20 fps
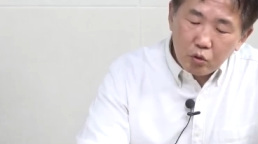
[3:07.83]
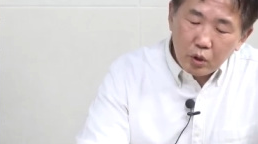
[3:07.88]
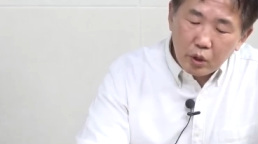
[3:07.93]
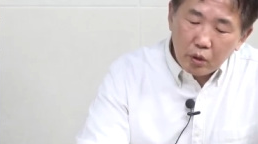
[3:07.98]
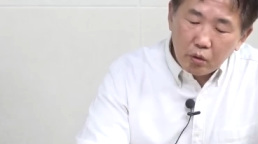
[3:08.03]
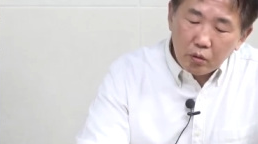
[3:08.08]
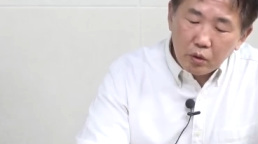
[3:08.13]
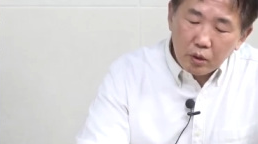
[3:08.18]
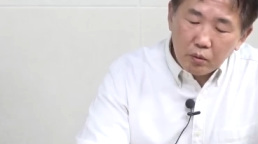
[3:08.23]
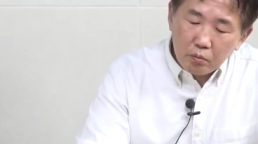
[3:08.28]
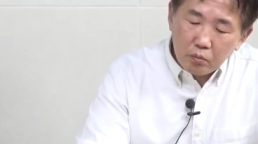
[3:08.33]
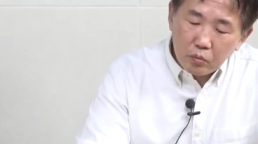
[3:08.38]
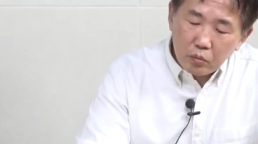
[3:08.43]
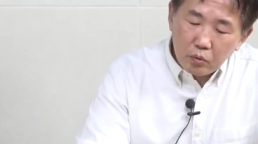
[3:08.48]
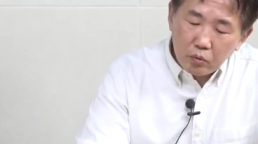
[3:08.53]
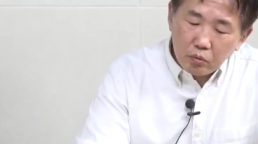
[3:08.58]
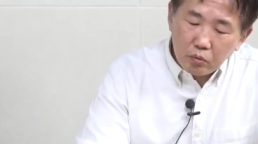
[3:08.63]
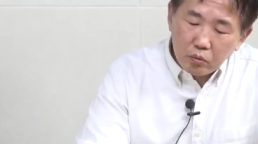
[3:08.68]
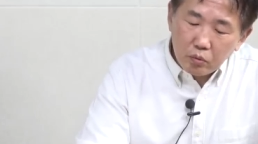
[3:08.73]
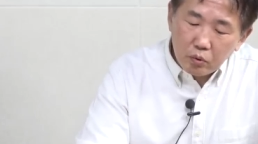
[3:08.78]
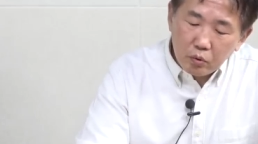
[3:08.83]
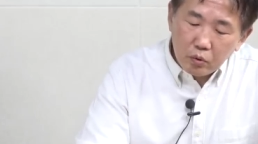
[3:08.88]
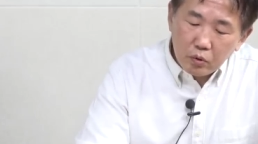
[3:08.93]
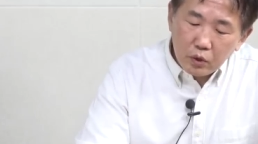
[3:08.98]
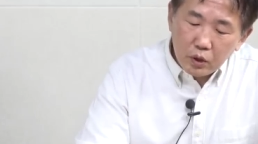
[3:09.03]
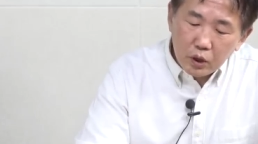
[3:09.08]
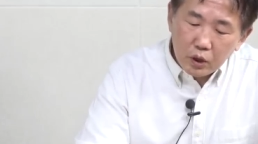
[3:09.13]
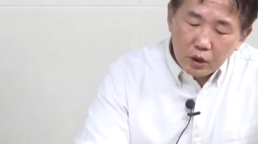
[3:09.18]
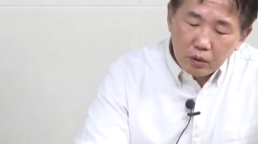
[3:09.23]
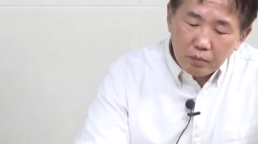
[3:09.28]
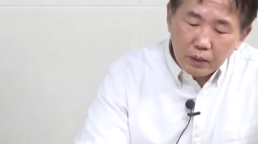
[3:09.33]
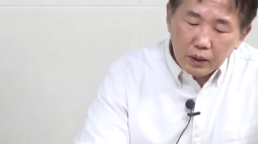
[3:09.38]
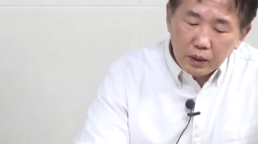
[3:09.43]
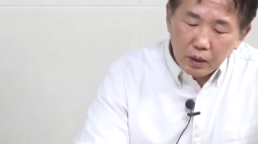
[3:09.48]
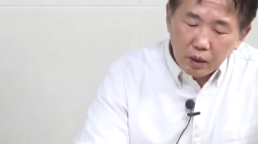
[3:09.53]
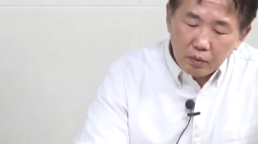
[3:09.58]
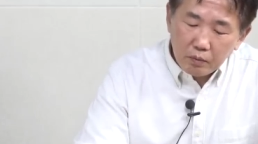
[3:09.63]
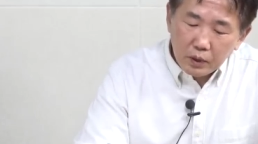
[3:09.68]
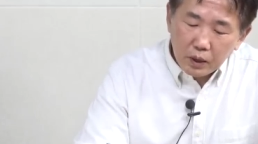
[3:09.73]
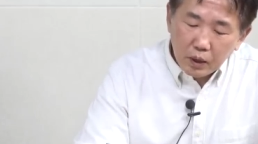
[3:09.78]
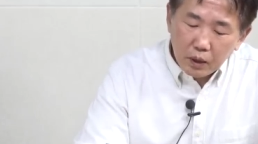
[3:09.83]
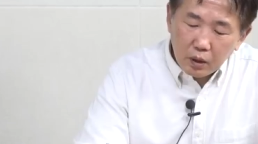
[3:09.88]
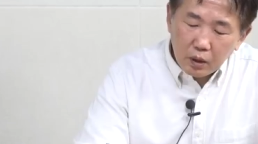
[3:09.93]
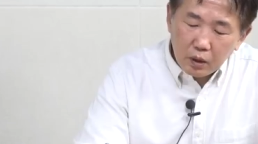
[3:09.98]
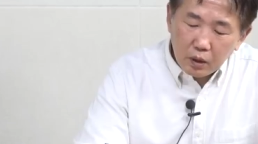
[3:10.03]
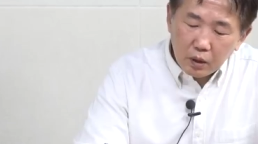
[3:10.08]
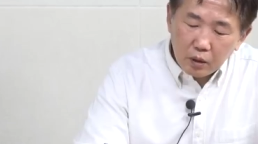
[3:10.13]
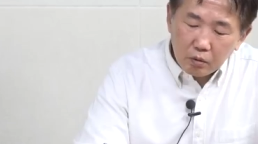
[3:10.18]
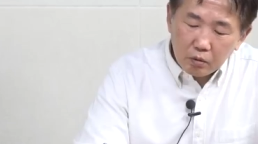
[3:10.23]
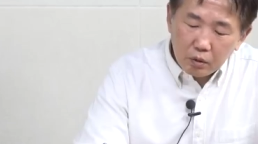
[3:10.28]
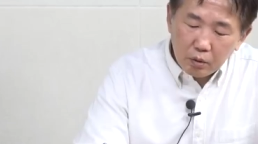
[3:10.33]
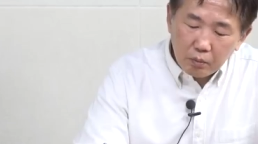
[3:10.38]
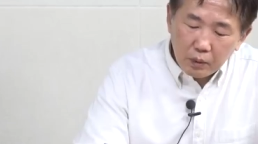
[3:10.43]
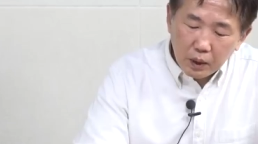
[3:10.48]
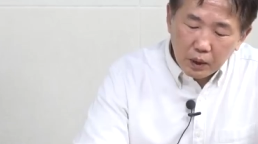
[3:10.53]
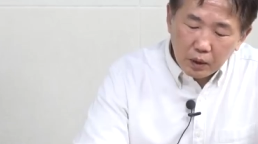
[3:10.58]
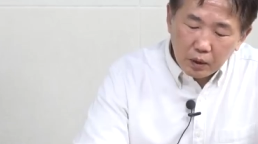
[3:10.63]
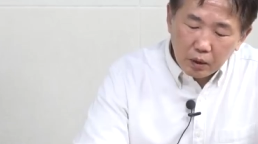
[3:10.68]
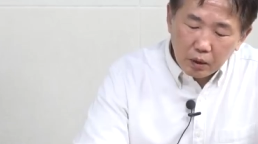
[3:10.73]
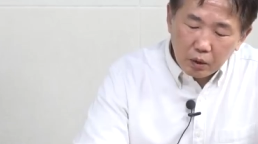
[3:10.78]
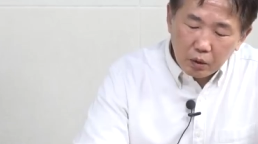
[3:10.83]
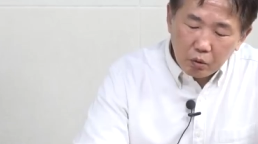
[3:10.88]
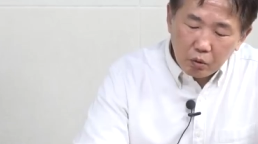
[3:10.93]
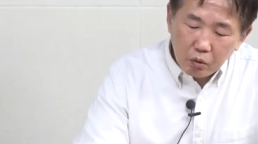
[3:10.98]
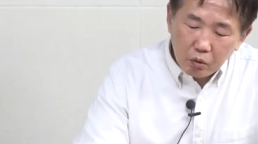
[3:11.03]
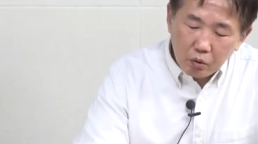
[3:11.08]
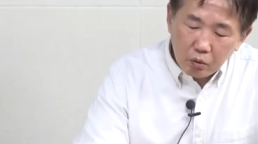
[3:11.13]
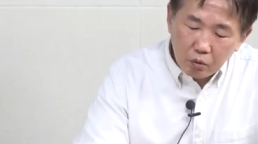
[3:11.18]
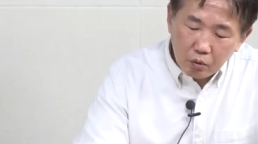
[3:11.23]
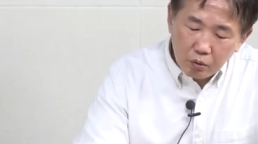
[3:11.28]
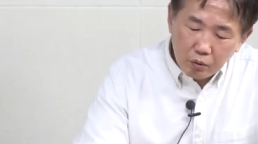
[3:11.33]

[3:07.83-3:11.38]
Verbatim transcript: 내로남불이 심한 사람이다라고 이제 봐야 되겠고.